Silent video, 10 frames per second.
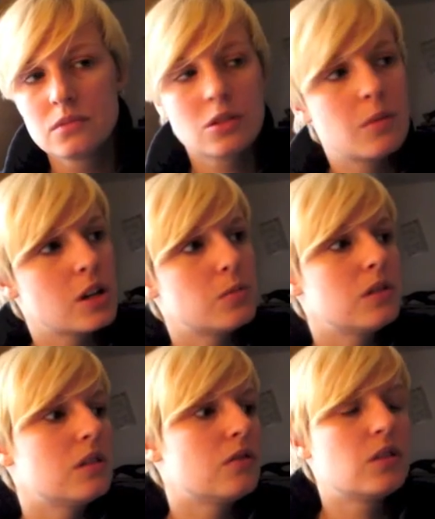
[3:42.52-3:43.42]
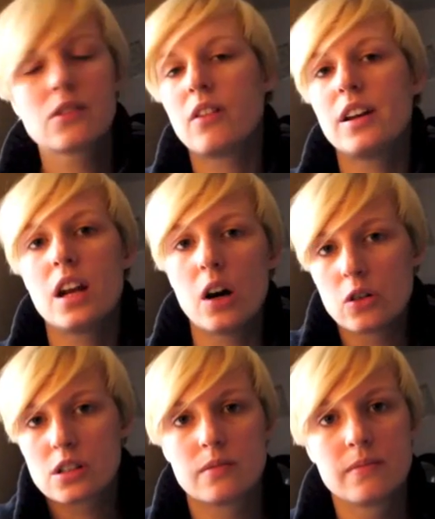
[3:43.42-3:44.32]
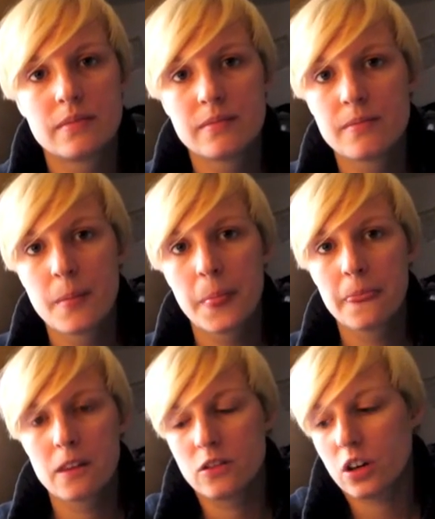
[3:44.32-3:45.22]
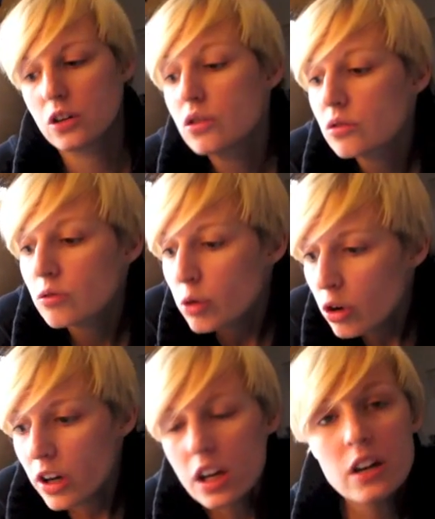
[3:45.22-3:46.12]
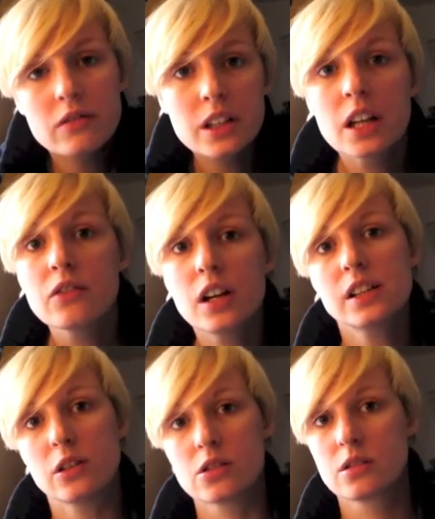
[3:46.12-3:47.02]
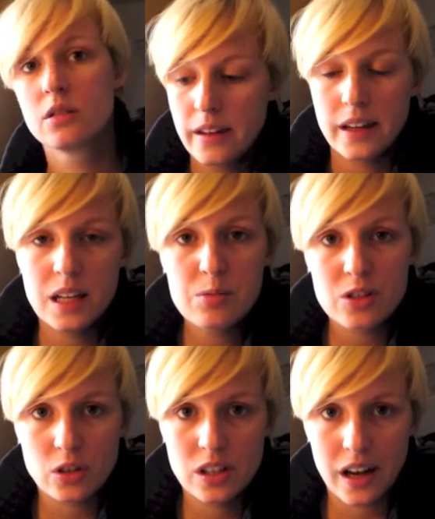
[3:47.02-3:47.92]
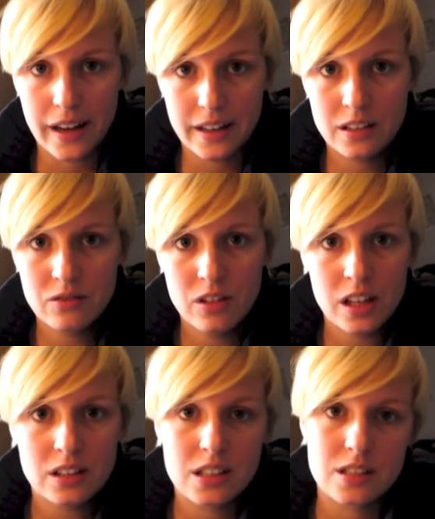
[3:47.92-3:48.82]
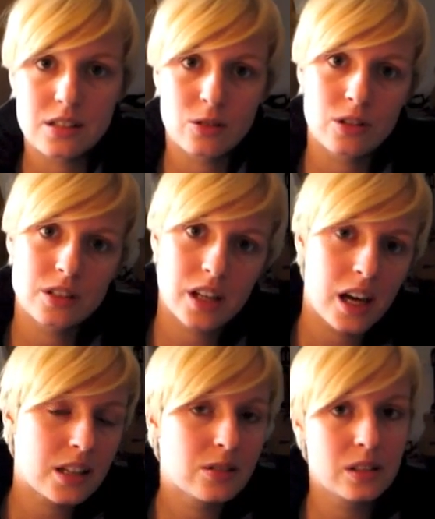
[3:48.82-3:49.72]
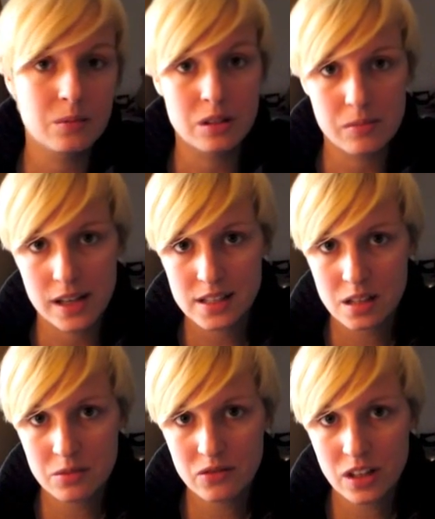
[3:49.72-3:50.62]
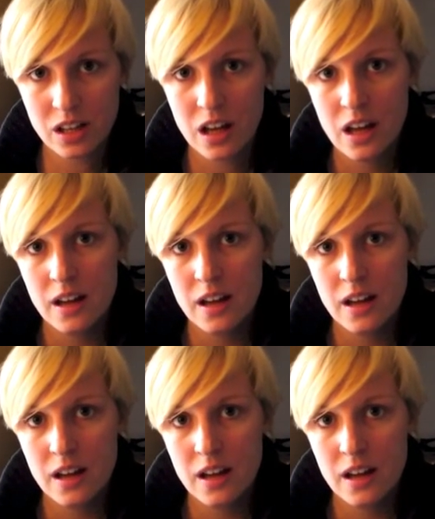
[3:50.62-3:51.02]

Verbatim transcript: Zum Beispiel, wir wandern aus. Dann sage ich, okay, dann wandern wir halt aus. Dann gibt es noch den eigenen Weg, das ist konträr zu dem gemeinsamen Weg.